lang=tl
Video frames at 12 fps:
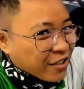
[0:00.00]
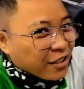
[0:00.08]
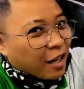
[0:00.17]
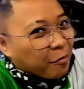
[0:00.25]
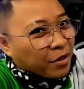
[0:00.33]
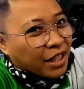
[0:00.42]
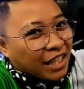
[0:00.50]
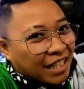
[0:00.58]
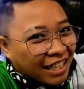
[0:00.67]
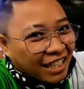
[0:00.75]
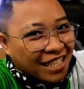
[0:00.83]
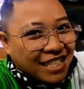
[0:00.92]
So nabot na ta
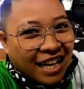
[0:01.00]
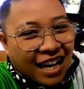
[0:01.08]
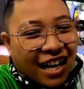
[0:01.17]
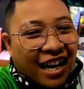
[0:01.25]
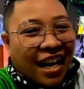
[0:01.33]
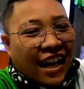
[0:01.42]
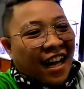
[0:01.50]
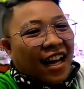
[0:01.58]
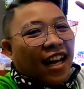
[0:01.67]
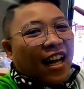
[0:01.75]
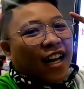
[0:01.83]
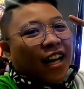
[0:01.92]
sa
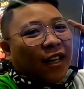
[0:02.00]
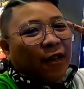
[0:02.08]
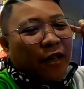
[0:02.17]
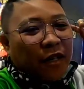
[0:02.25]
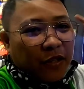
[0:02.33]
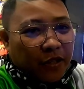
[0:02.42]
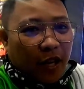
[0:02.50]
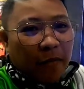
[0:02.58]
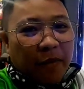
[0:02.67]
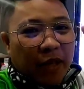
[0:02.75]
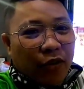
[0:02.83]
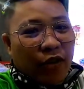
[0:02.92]
uh,
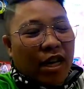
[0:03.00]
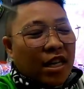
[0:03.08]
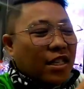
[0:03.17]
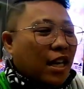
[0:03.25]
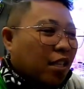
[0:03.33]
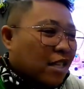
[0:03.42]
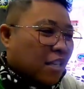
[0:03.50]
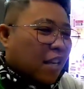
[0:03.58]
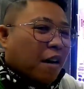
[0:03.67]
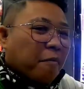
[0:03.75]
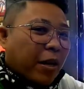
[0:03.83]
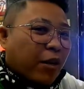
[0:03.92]
shop ni Kulas na ata sa
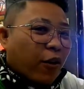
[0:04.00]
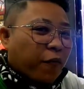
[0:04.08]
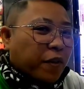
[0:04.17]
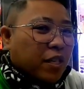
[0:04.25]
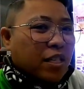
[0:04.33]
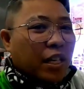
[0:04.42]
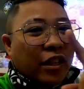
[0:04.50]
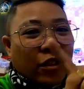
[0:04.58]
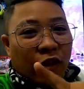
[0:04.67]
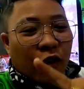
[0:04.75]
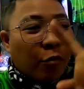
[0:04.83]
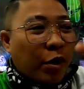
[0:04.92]
ilang main office
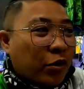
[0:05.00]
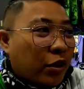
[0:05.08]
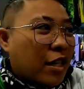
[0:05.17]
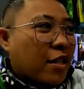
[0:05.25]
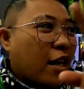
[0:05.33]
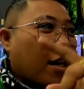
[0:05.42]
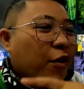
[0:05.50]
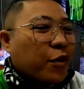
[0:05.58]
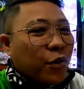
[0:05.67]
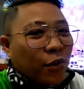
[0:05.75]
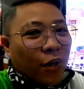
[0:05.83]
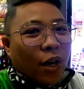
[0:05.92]
later on matuta sa
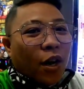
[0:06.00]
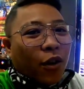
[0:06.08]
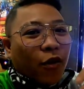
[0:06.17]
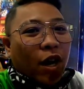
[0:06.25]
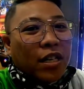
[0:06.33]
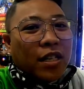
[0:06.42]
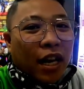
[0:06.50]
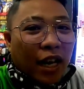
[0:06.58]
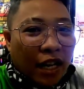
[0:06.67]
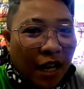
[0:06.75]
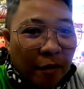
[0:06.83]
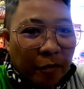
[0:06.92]
Luyo kung asa ang
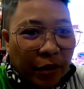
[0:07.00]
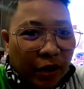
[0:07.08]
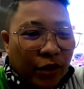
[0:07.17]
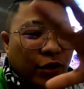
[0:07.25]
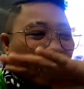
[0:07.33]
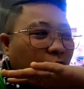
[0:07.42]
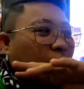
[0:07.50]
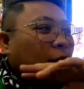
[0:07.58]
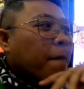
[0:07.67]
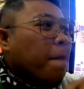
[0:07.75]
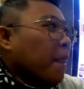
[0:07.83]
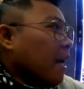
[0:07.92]
ilang production.
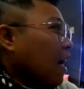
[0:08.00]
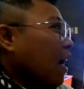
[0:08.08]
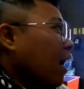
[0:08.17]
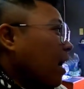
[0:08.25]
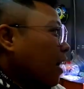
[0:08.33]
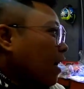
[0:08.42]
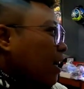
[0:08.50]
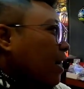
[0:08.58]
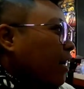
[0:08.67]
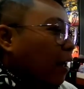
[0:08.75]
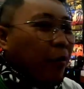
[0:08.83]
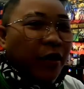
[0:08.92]
Uh,
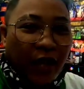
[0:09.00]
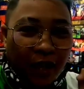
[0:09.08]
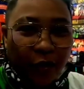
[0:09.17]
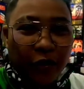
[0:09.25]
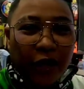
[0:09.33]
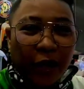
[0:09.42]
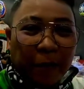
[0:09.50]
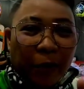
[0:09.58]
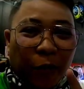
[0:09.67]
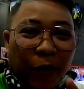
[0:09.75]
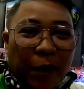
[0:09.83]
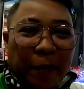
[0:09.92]
nabot na lang ko diri
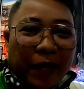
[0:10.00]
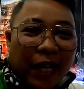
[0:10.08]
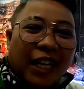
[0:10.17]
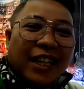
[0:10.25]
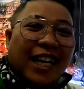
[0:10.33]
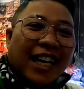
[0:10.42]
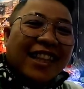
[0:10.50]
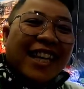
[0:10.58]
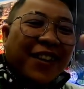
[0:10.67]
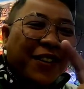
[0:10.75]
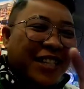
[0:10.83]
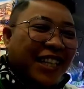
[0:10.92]
pero wala pa nakatagad
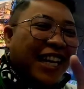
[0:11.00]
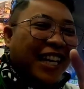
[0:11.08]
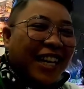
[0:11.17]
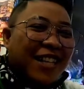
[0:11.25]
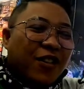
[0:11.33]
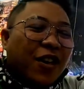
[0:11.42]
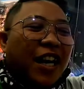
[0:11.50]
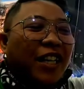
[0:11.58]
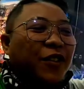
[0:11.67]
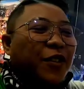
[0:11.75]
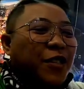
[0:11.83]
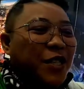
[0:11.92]
ako sa dalan so ang
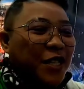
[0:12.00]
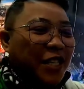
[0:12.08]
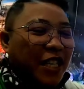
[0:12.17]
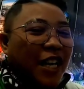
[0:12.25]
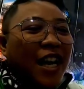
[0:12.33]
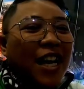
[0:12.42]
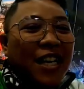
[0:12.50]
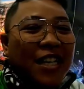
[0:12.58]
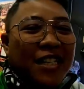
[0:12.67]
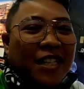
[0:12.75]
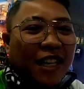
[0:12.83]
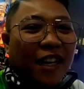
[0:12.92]
atong jersey
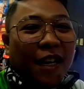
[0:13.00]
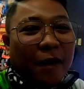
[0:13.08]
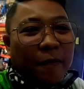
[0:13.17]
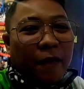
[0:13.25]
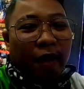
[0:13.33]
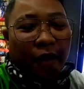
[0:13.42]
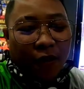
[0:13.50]
is still up